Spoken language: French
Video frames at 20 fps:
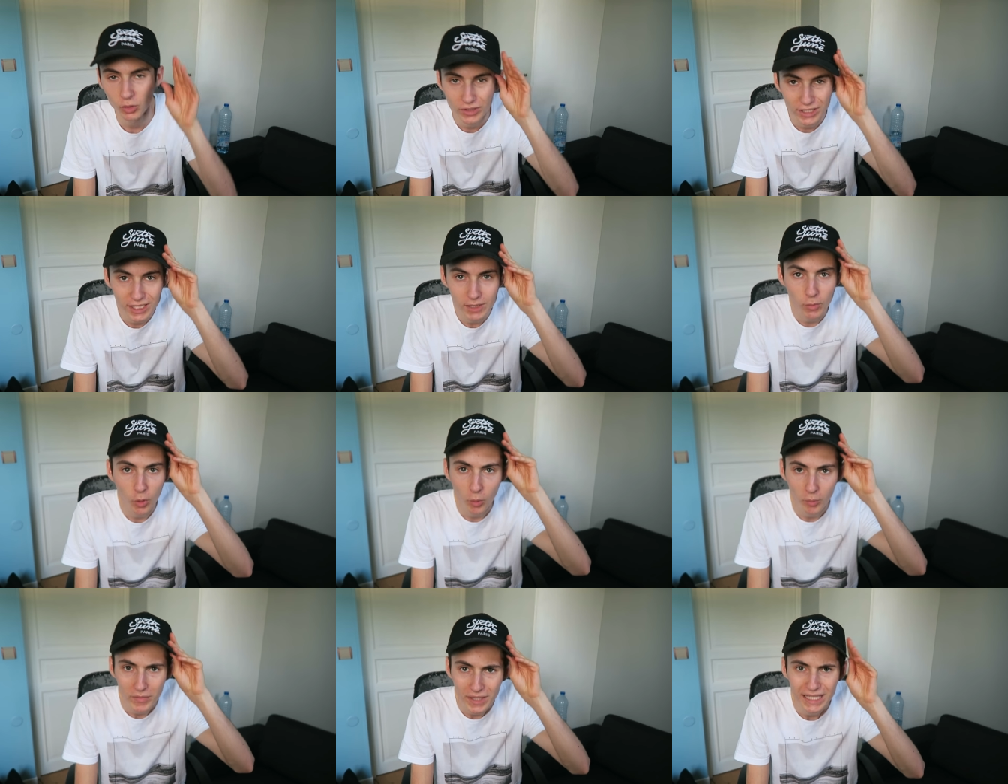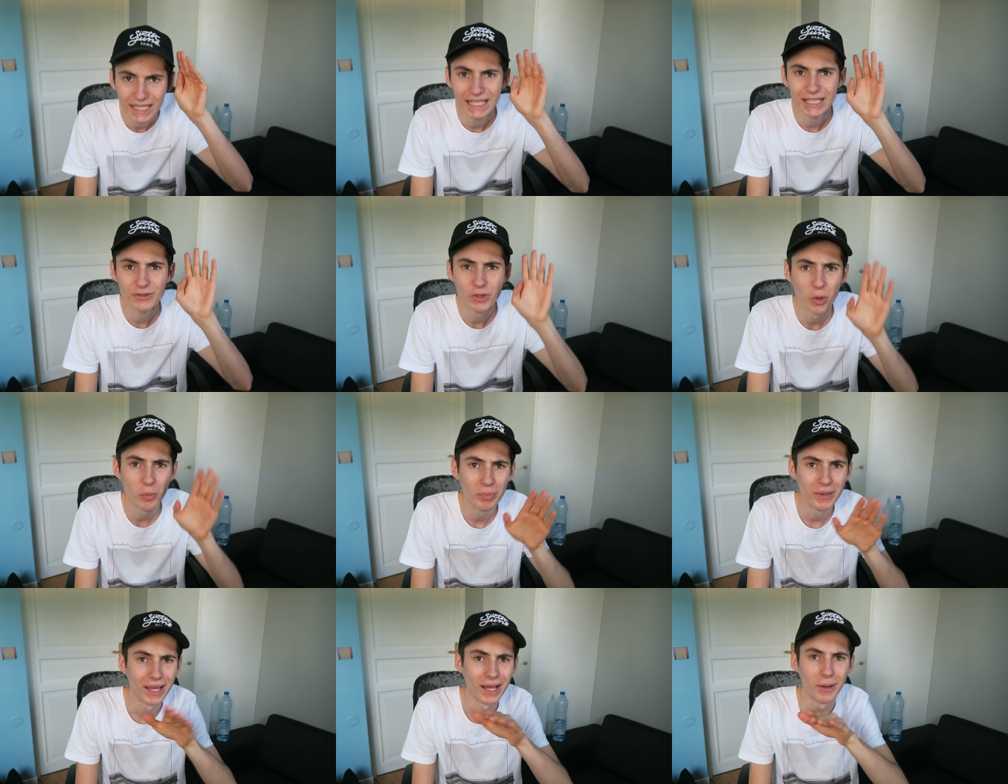tranquillement. Il
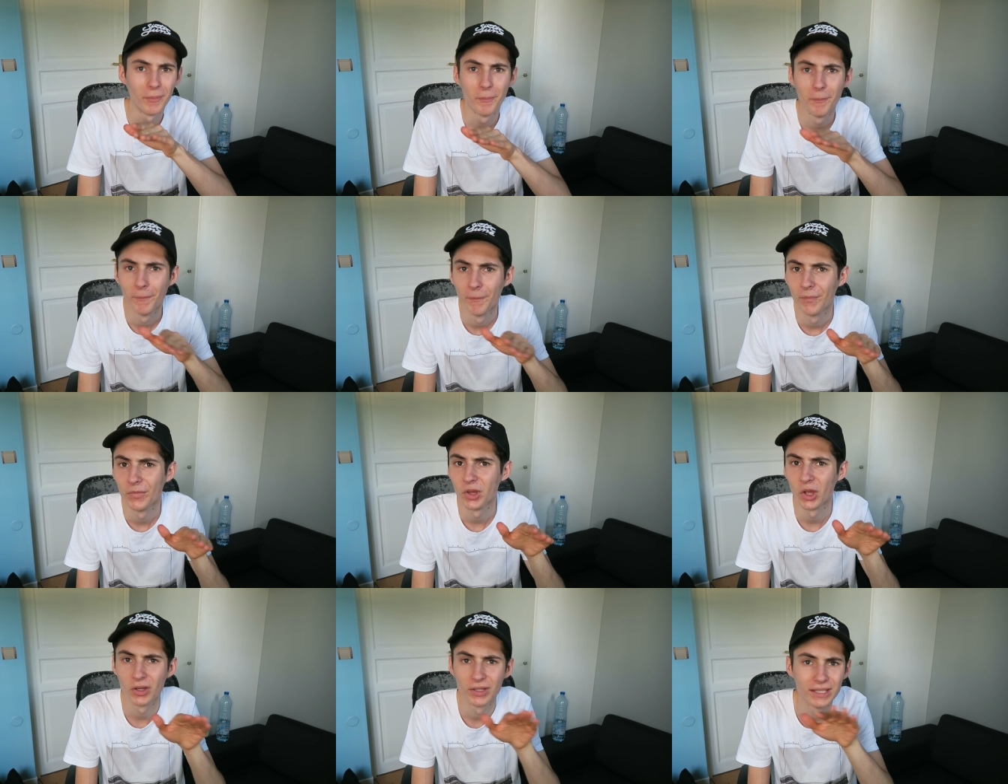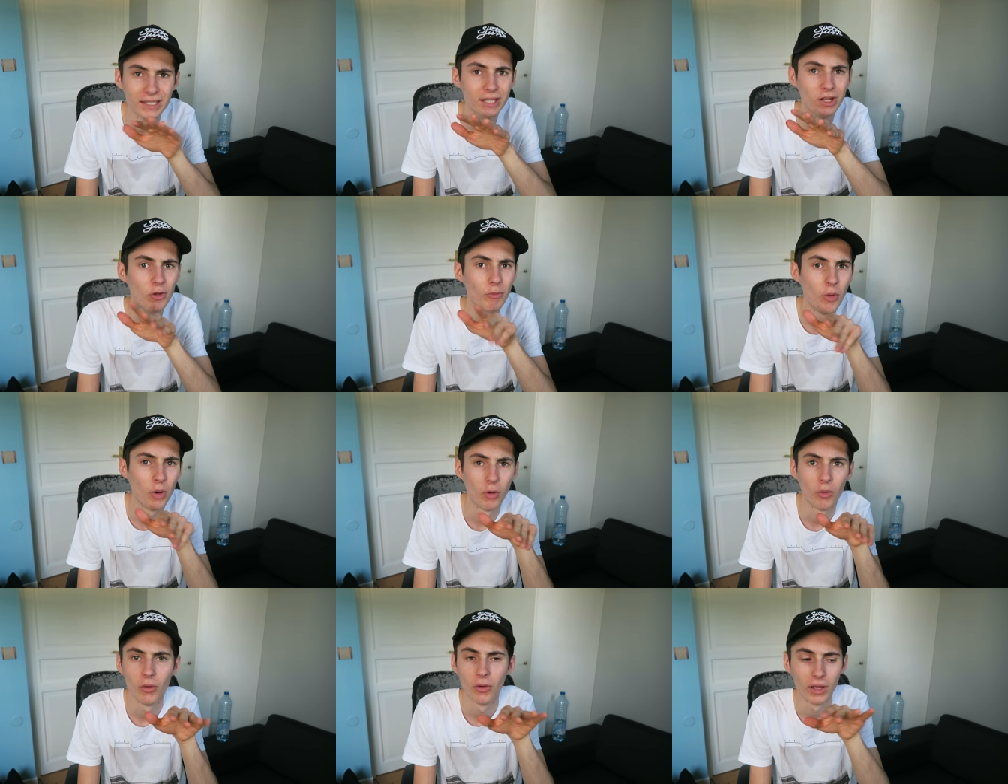tempère,
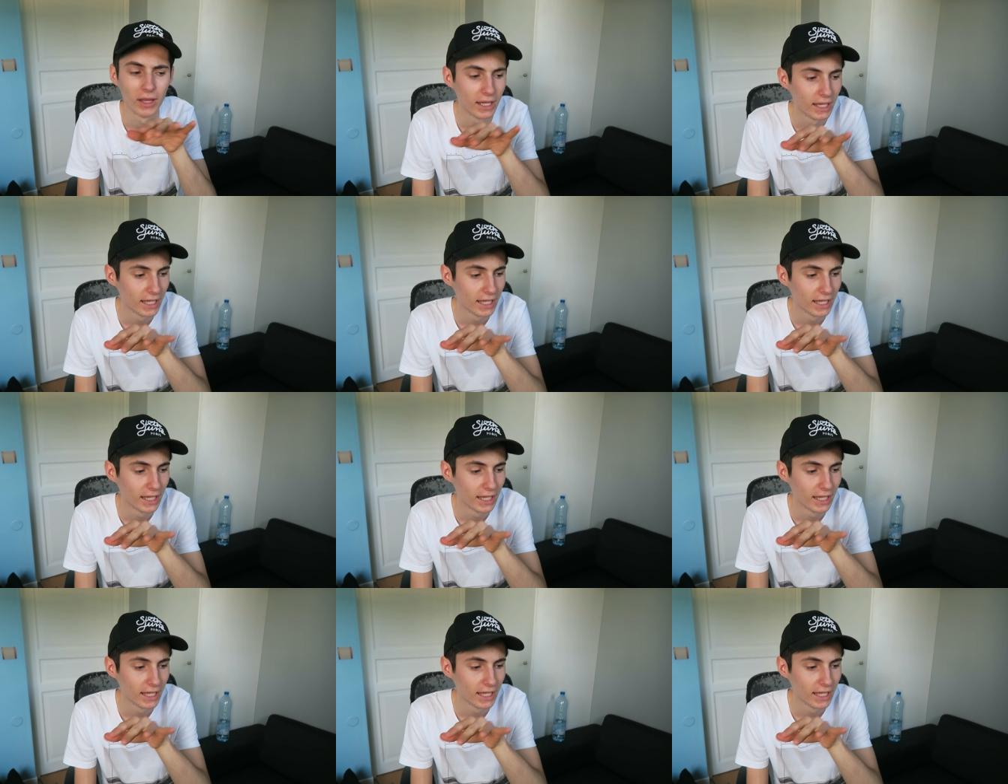tranquillement.